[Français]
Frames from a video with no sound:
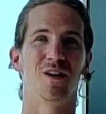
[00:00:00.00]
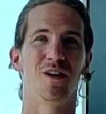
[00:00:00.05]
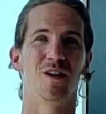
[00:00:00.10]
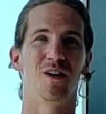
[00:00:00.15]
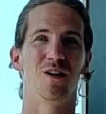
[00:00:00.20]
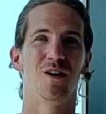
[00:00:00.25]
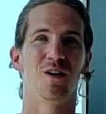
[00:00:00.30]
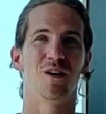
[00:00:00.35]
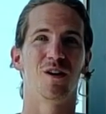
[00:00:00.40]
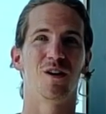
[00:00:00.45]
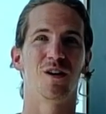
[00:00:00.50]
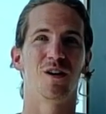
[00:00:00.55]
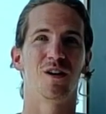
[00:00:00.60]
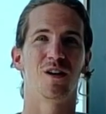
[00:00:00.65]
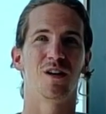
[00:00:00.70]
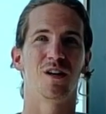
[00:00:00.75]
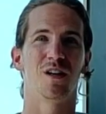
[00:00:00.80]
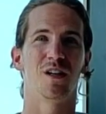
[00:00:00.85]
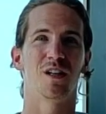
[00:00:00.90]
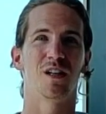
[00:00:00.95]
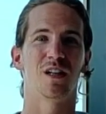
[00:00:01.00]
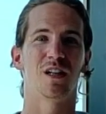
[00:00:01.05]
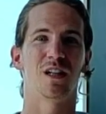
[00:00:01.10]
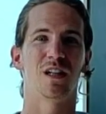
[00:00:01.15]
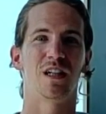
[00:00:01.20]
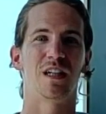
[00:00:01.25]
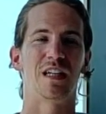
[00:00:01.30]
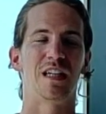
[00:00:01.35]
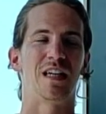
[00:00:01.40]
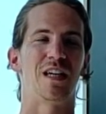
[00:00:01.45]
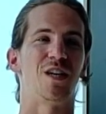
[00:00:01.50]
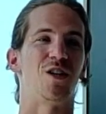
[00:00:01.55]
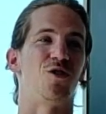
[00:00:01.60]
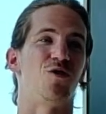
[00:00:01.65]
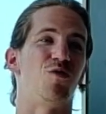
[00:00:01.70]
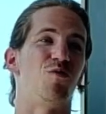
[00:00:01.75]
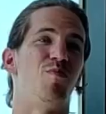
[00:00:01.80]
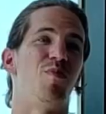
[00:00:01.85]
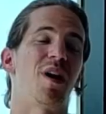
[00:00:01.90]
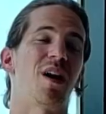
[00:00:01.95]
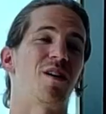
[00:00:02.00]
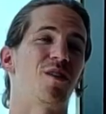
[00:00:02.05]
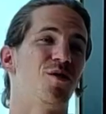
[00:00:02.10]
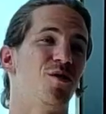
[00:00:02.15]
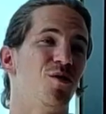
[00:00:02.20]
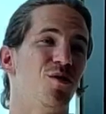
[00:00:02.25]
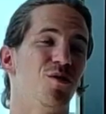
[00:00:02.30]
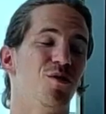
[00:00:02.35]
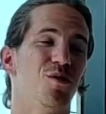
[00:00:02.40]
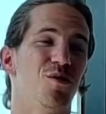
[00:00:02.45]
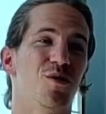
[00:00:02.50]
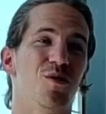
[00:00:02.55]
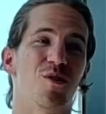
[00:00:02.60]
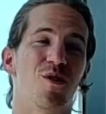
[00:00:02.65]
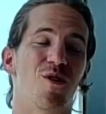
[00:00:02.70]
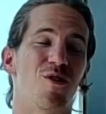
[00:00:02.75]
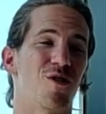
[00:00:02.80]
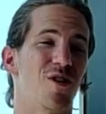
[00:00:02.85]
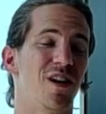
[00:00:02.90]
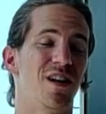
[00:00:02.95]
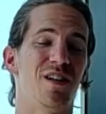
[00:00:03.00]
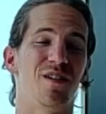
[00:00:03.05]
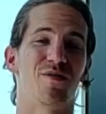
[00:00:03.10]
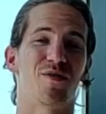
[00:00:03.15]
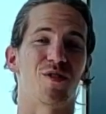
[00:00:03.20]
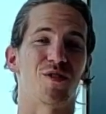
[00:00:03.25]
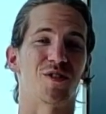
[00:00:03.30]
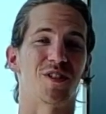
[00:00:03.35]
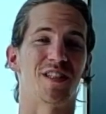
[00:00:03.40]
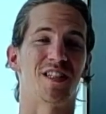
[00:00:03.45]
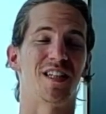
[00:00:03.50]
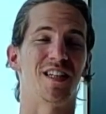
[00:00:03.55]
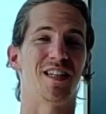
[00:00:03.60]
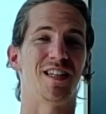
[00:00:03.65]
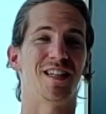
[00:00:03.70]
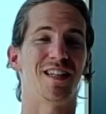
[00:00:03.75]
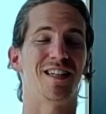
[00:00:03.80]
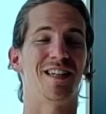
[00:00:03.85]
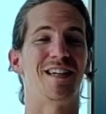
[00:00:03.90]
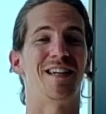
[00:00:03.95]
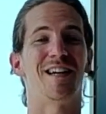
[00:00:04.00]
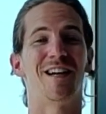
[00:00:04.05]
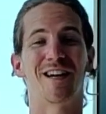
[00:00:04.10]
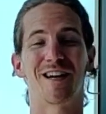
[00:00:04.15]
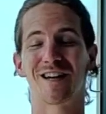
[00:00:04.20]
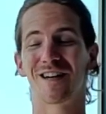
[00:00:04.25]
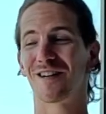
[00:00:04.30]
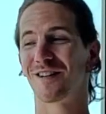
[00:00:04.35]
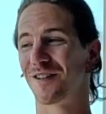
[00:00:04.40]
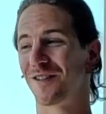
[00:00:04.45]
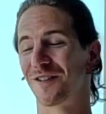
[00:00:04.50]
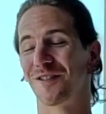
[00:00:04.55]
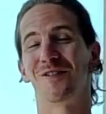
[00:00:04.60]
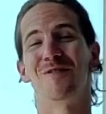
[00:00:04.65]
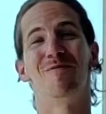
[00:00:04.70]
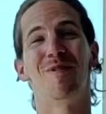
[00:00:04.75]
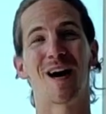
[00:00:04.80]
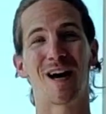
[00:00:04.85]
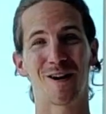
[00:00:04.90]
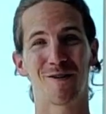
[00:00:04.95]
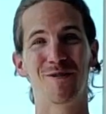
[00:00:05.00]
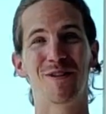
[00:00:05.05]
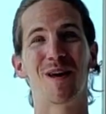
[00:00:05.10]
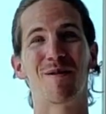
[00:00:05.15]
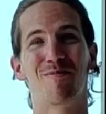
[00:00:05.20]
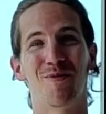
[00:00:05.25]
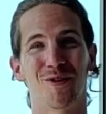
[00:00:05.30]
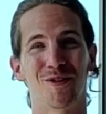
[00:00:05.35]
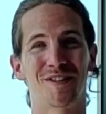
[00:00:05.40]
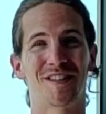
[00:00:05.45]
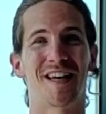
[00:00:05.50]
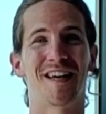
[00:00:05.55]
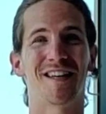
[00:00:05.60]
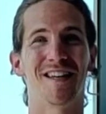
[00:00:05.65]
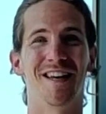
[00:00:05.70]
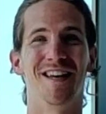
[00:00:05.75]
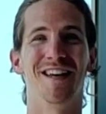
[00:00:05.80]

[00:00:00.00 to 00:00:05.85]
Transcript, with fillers: Tu parles combien de langues Je parle que euh, anglais, français, et là, on baragouine un peu en taille.